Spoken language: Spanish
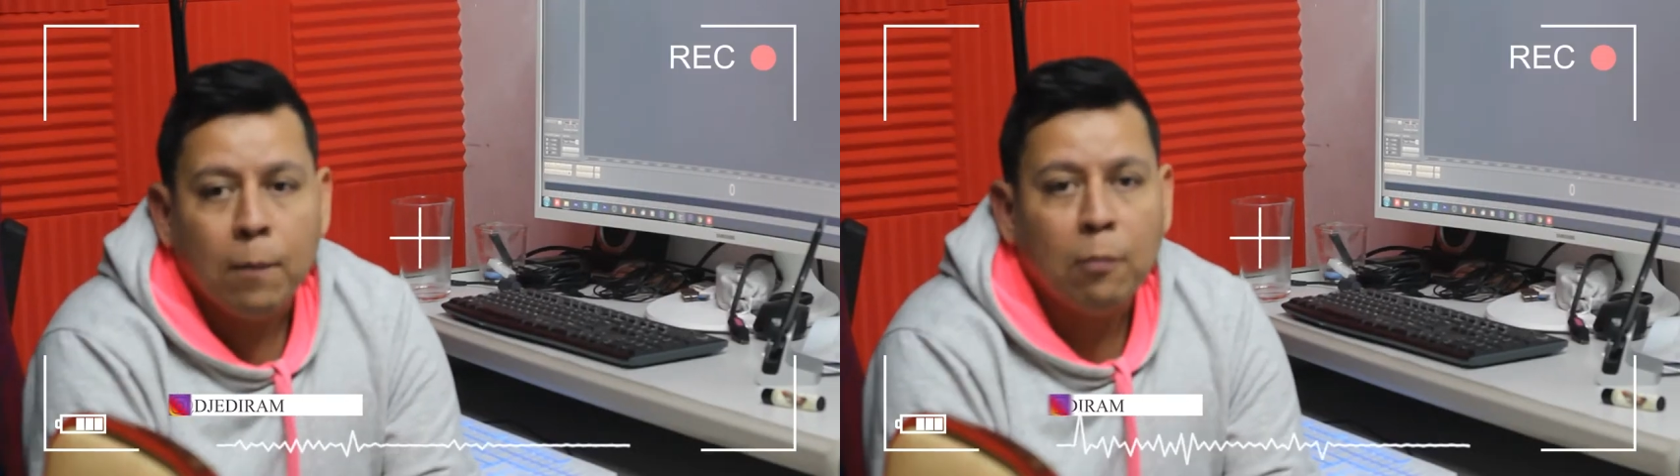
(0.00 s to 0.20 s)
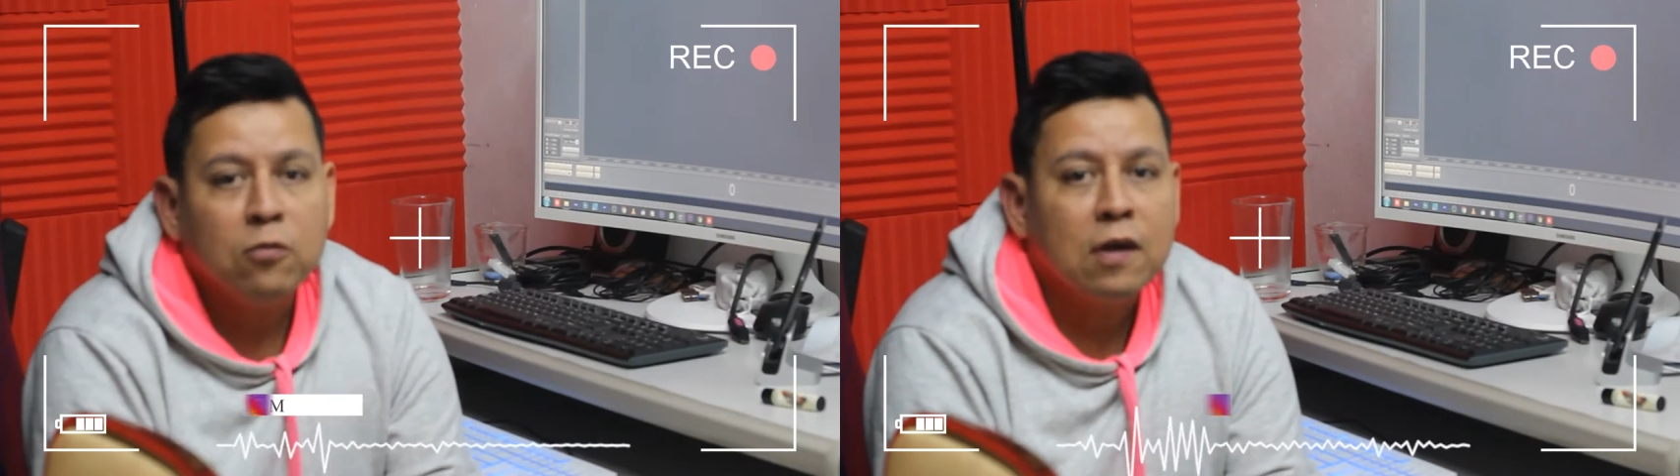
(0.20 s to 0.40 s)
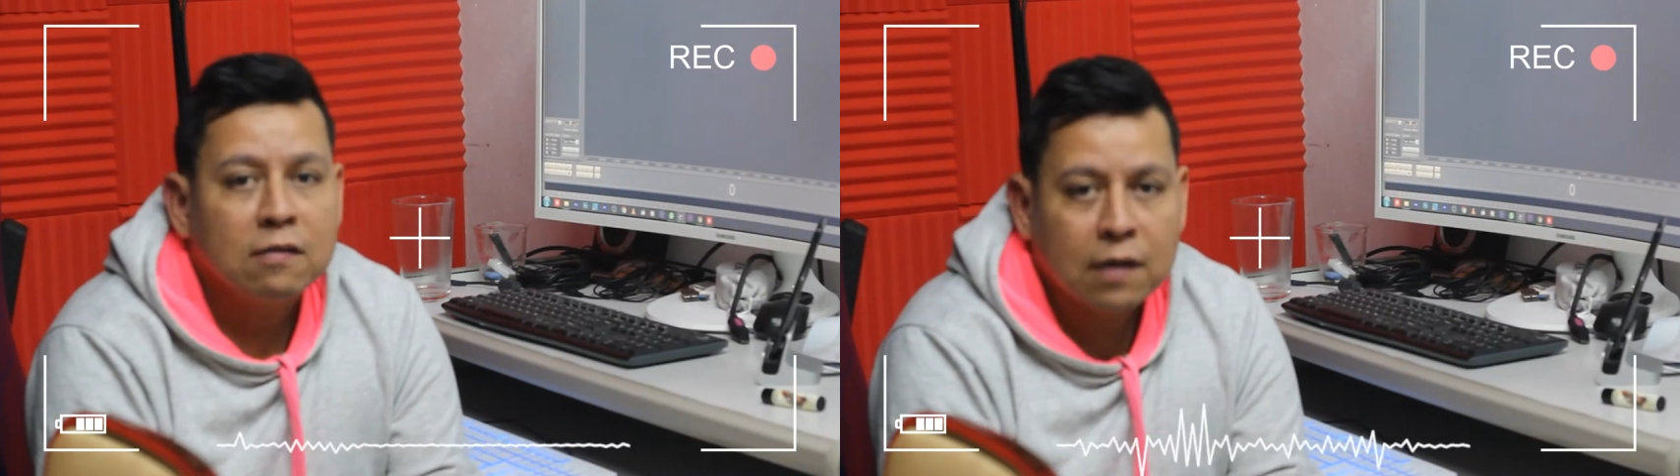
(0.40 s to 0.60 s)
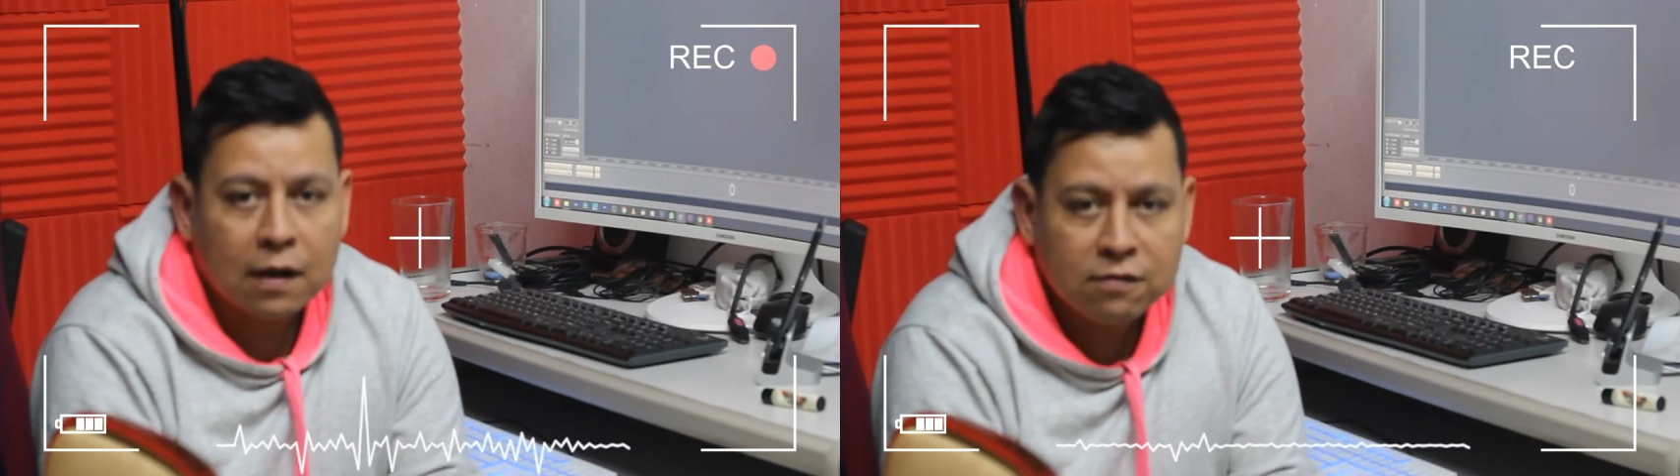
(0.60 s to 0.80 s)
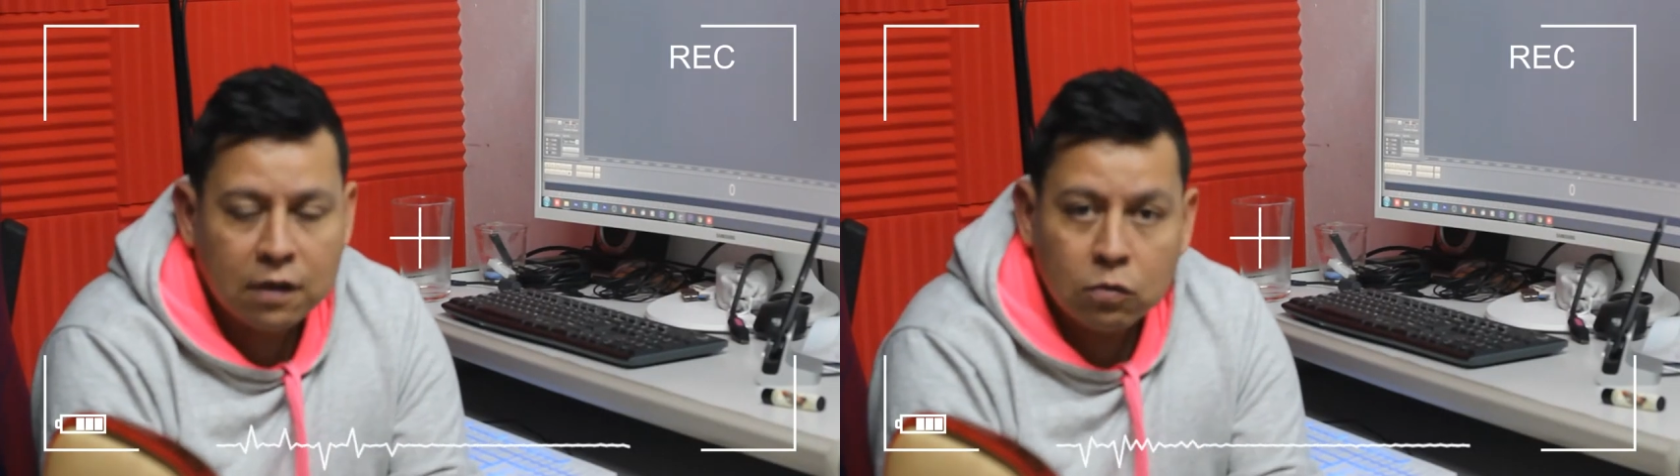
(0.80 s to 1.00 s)
vamos a
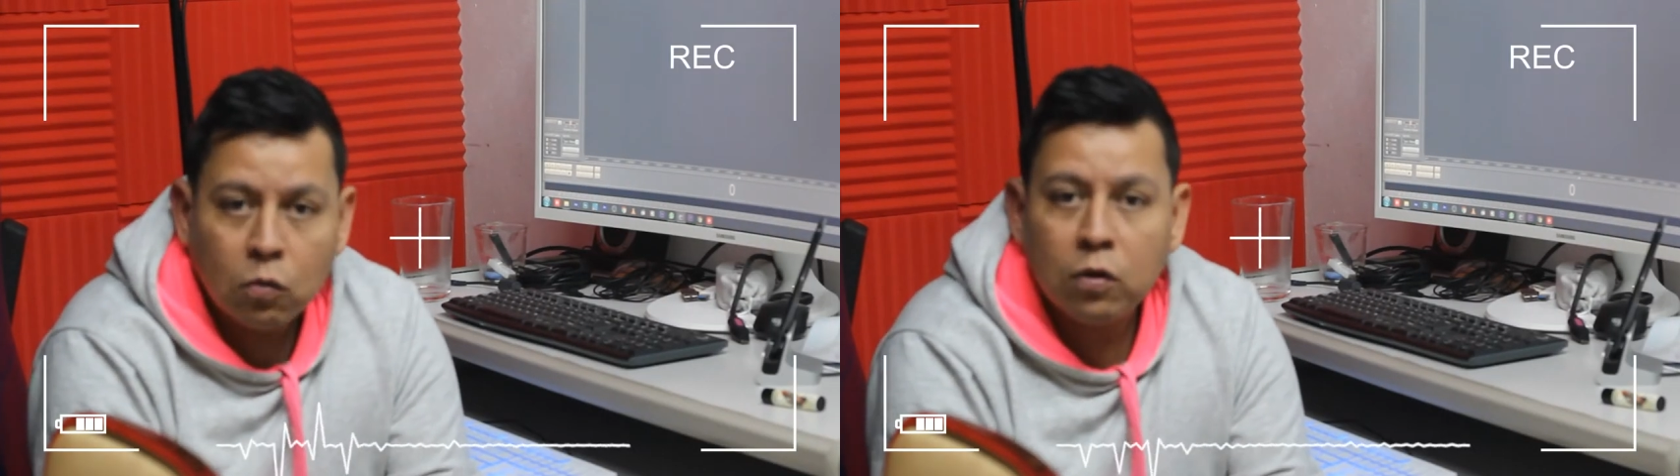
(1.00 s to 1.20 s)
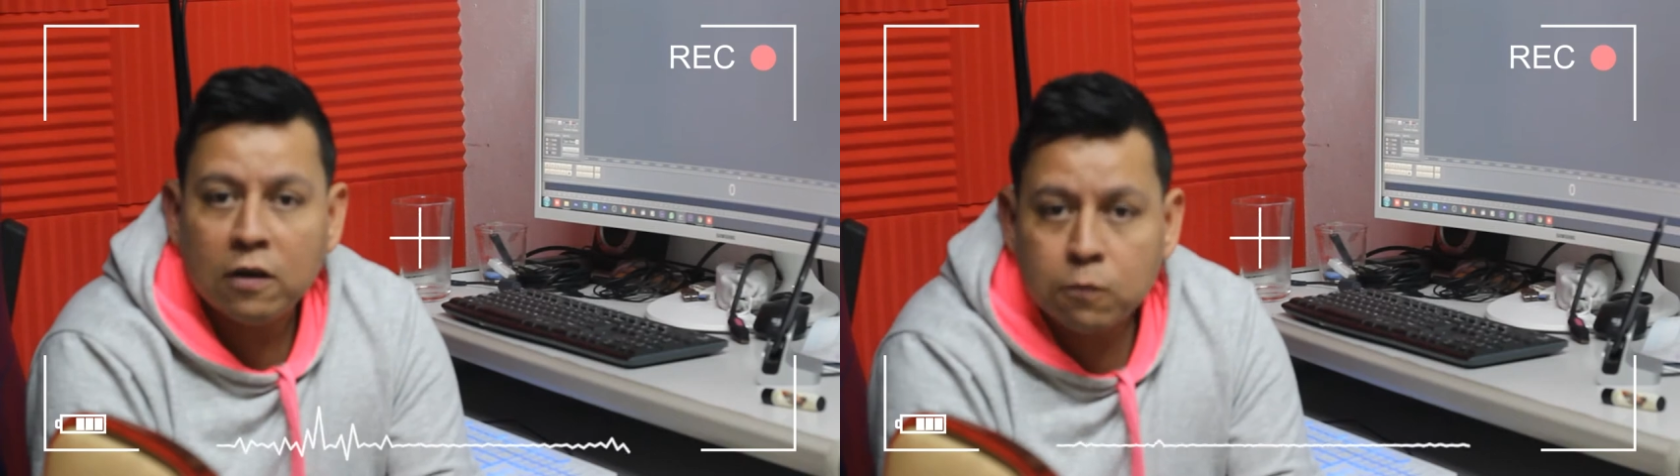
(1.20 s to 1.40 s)
estar haciendo un